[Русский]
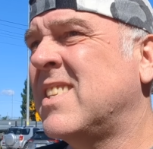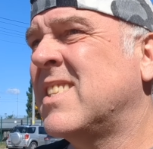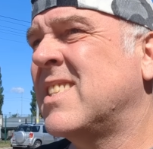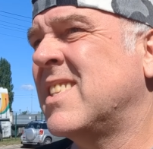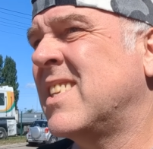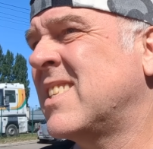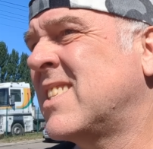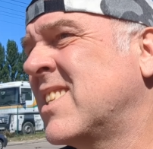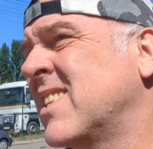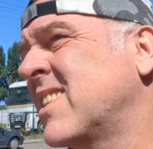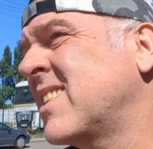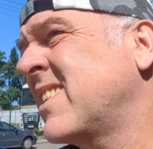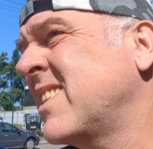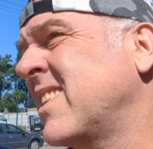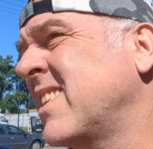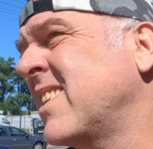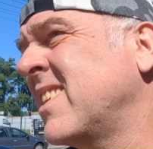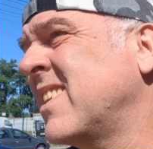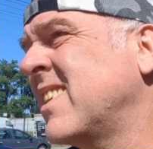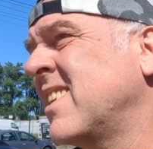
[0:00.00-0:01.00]
Значит,
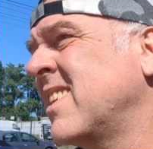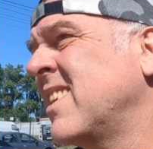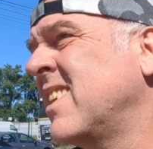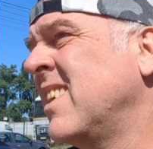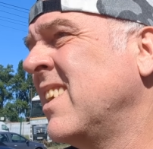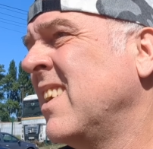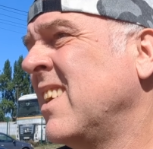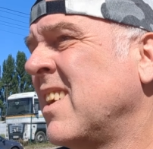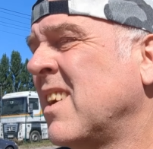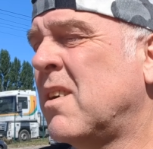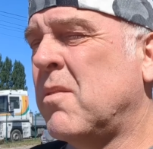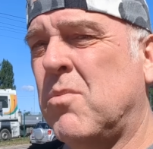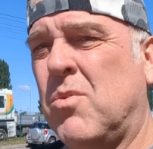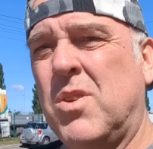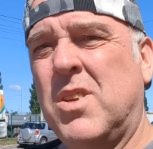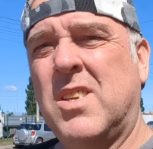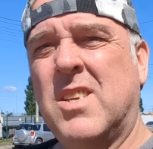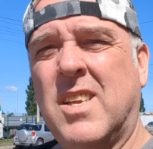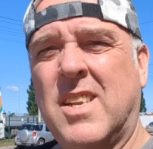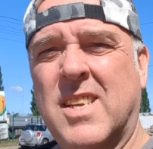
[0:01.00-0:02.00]
э,
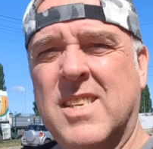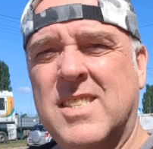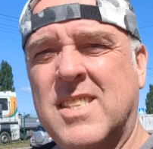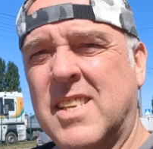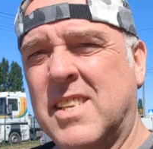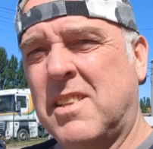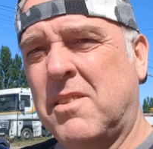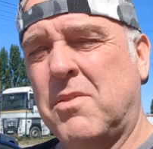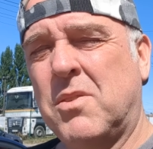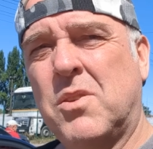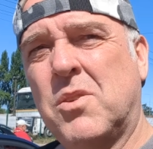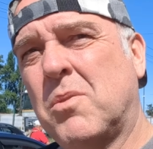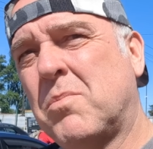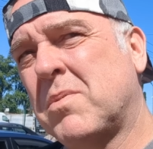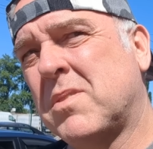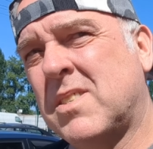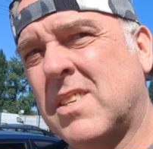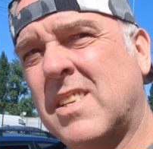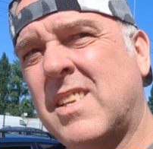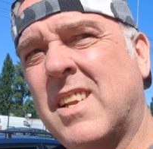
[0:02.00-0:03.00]
кому интересно это видео,
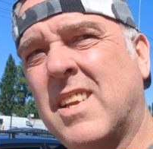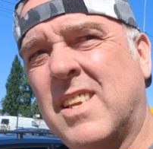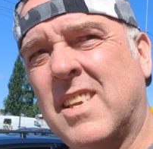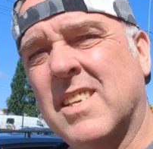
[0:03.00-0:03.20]
посмотрите,